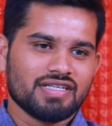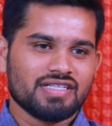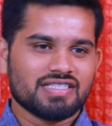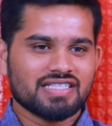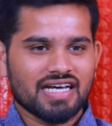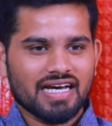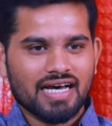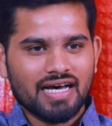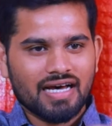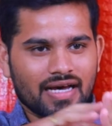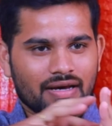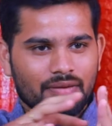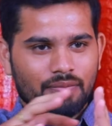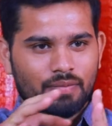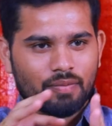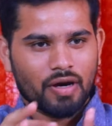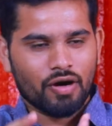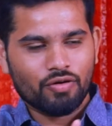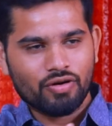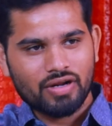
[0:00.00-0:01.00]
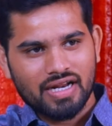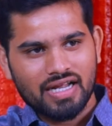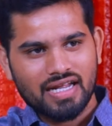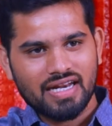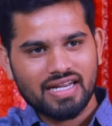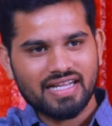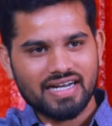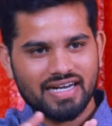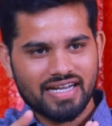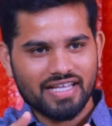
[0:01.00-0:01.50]
నిజంగా బాగున్నారా
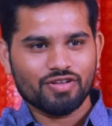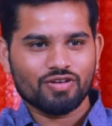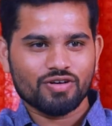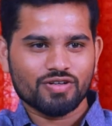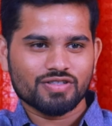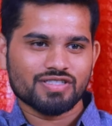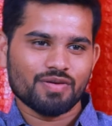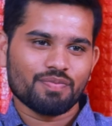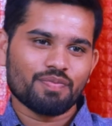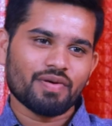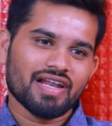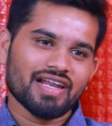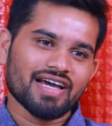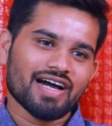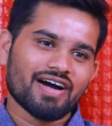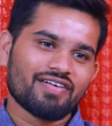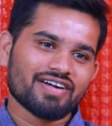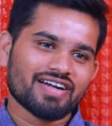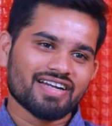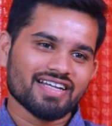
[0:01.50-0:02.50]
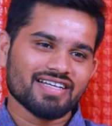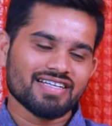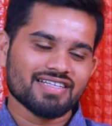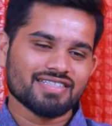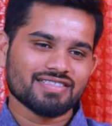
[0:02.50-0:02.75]
లేదంటే ఏదో చెప్పాలి కాబట్టి